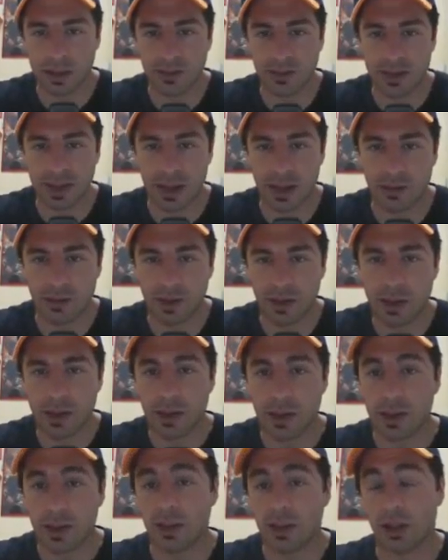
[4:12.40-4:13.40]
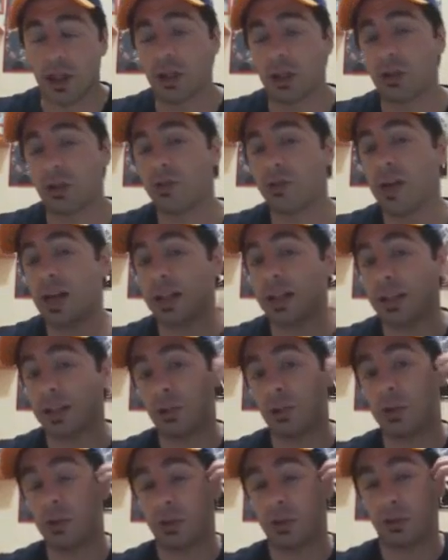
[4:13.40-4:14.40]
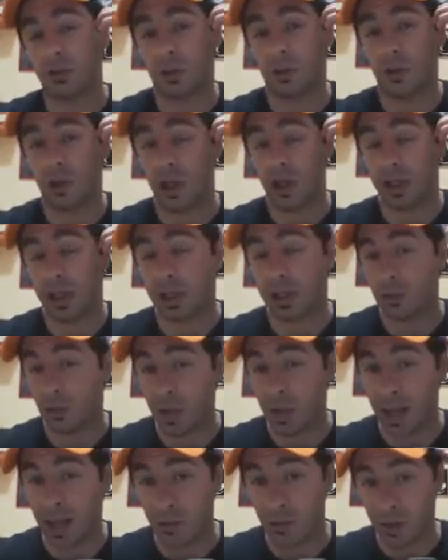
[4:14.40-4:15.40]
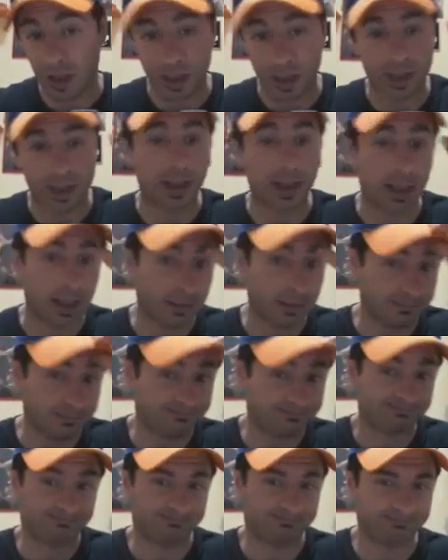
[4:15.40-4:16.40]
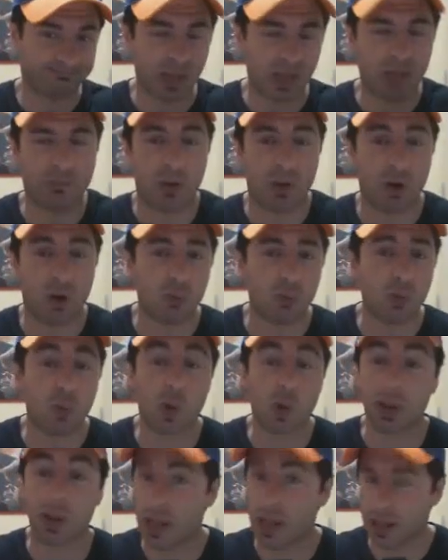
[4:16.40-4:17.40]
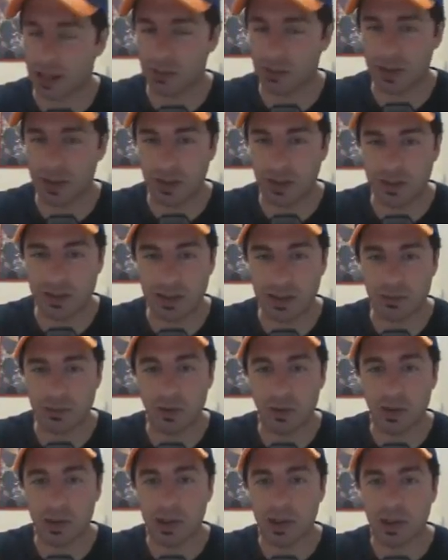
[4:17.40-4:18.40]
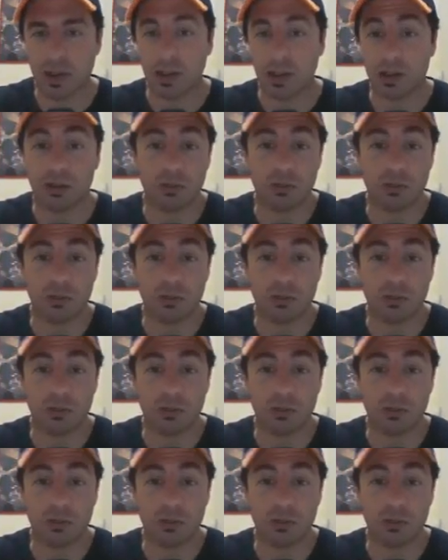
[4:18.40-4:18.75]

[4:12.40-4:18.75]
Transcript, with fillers: se vi serve 390 qui questo Gogeta non è un granché però comunque tanca benissimo e